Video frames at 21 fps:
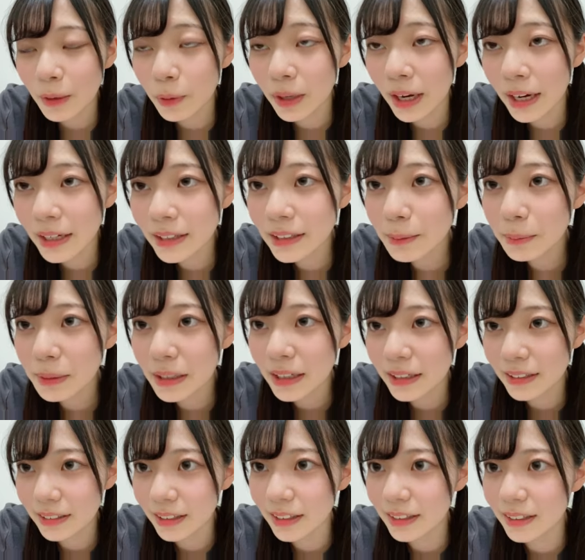これ花火
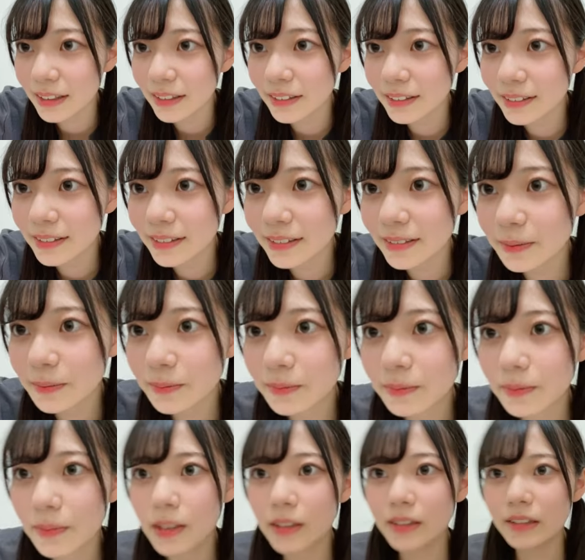かな
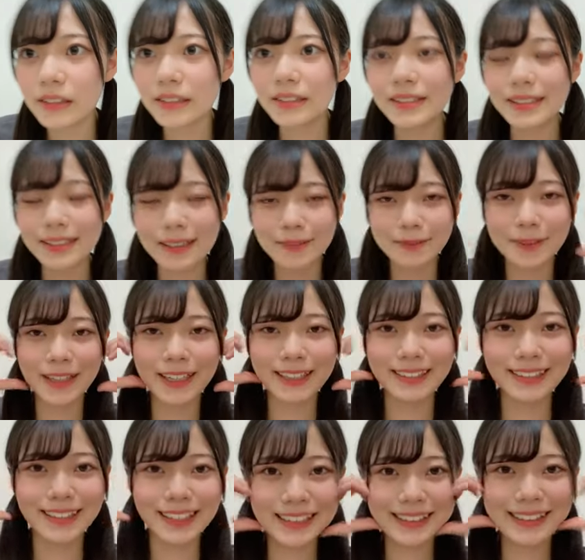裕次郎さんも
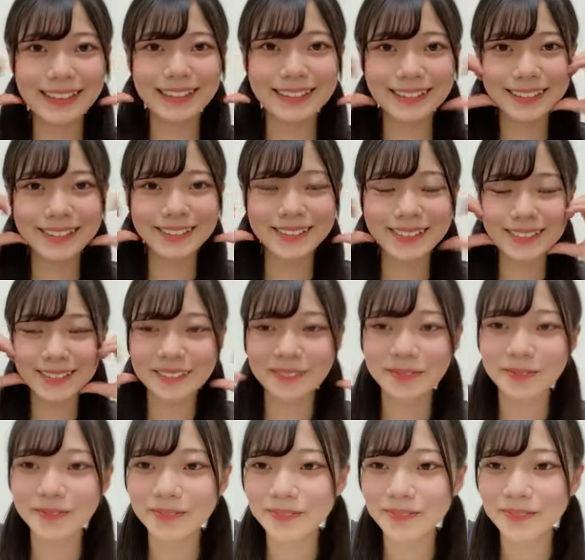ハートありがとう。